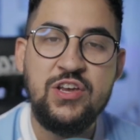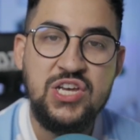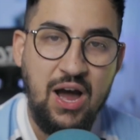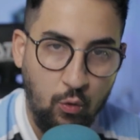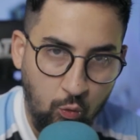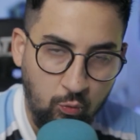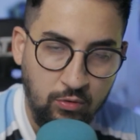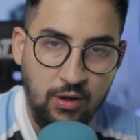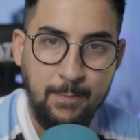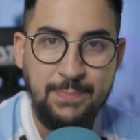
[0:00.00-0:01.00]
ficha
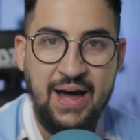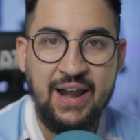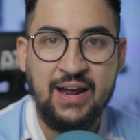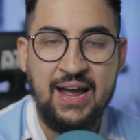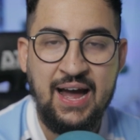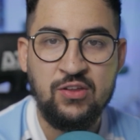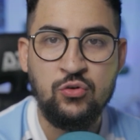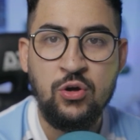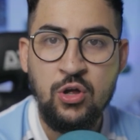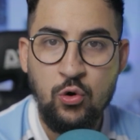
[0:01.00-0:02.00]
1 para
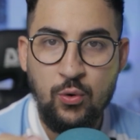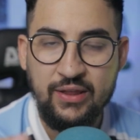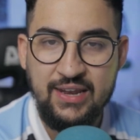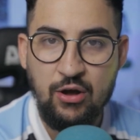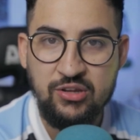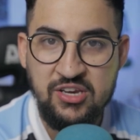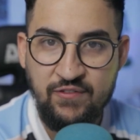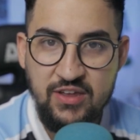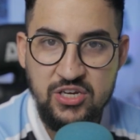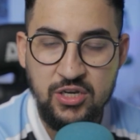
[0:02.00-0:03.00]
caso o Adriel
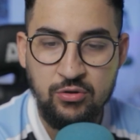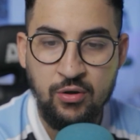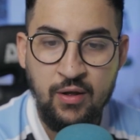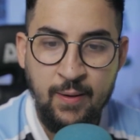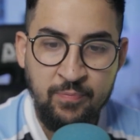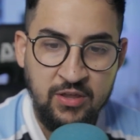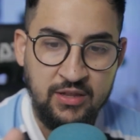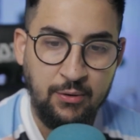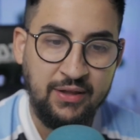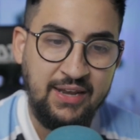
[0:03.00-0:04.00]
seja vendido.
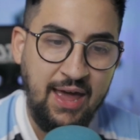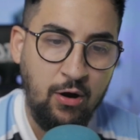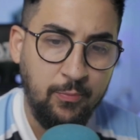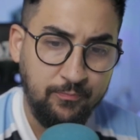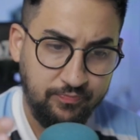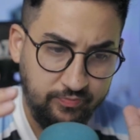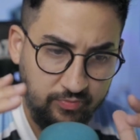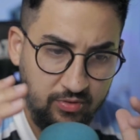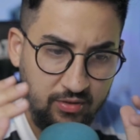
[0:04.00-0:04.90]
Então o Adriel